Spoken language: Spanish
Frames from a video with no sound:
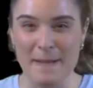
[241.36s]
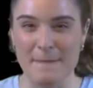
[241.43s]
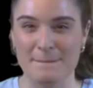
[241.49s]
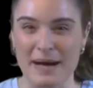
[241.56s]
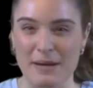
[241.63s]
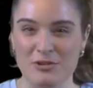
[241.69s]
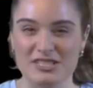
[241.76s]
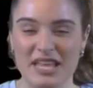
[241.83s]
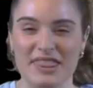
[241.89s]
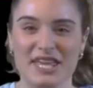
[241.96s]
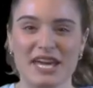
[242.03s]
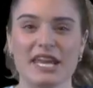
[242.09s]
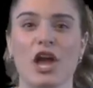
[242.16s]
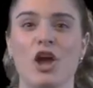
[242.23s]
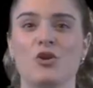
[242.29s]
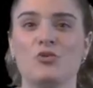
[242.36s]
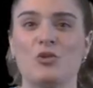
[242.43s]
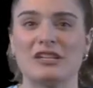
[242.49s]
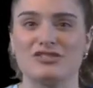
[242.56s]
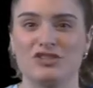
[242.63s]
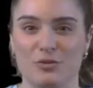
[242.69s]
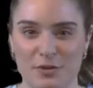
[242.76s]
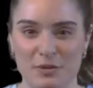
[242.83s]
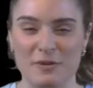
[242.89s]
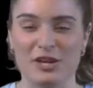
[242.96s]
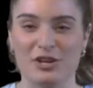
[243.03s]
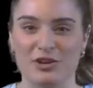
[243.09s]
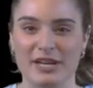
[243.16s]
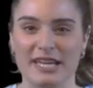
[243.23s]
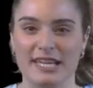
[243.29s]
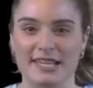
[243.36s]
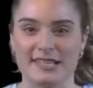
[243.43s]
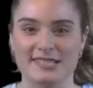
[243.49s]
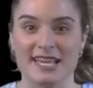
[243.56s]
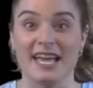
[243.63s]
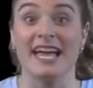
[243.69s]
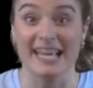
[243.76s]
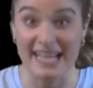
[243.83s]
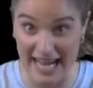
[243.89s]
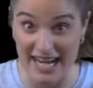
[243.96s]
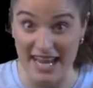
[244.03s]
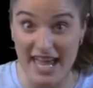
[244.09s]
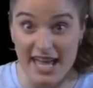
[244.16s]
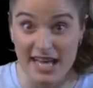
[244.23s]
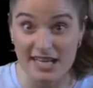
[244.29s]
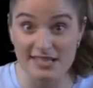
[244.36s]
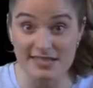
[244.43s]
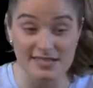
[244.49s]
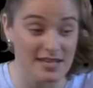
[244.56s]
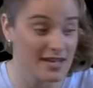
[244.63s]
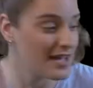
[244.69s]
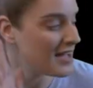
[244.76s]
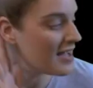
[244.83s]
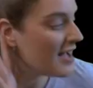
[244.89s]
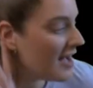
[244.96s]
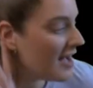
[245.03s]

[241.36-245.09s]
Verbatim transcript: Vamos a hacer nuestro propio arco iris. ¿Queréis? ¡Sí!